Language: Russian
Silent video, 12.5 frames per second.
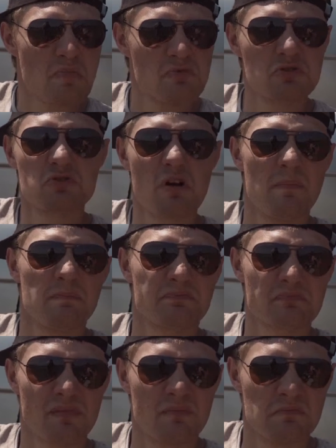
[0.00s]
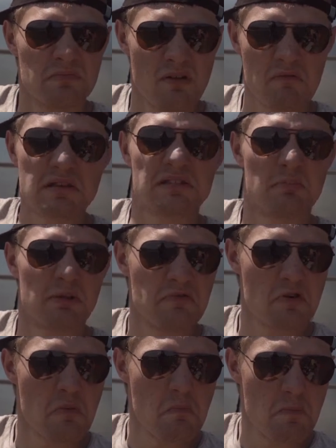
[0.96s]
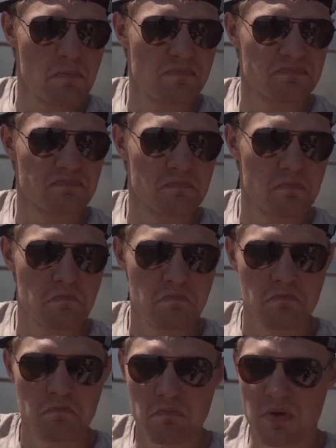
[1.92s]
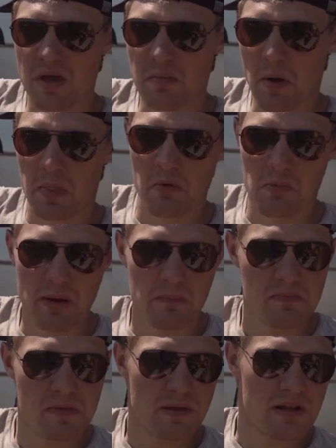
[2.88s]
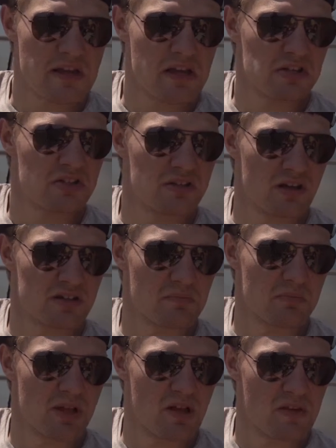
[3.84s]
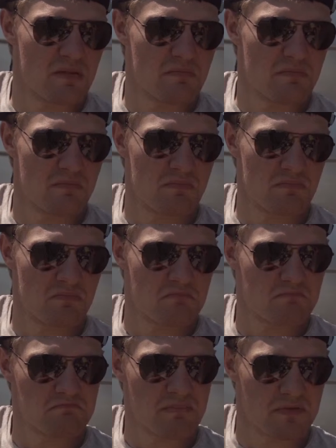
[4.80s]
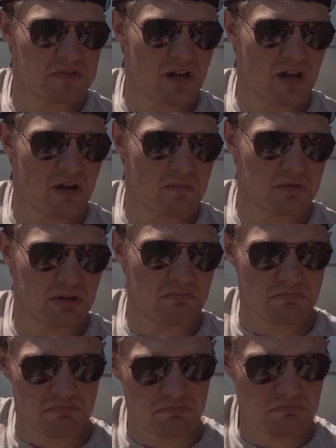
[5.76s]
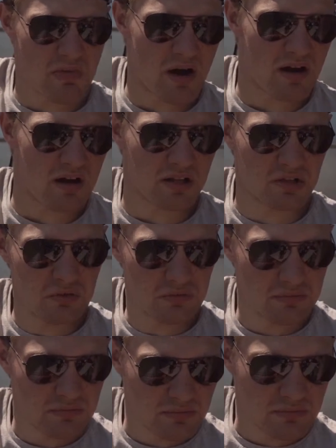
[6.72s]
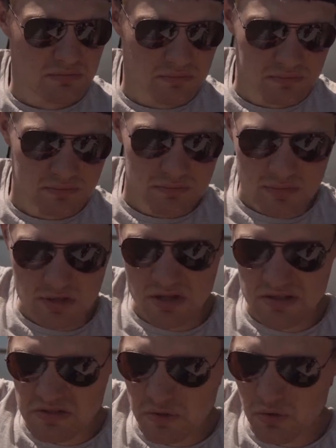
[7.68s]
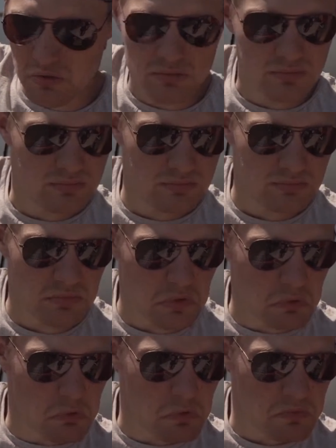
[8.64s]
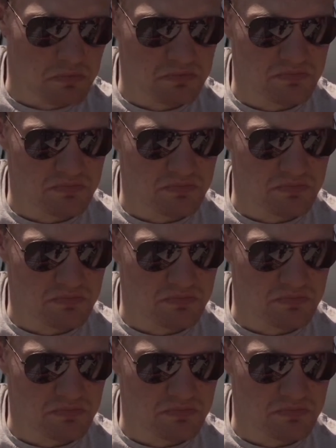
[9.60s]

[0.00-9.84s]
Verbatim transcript: Ну чё, давай заплывем и подумаем дальнейшие наши планы. По всякому там барахлу, шансону, бухлу.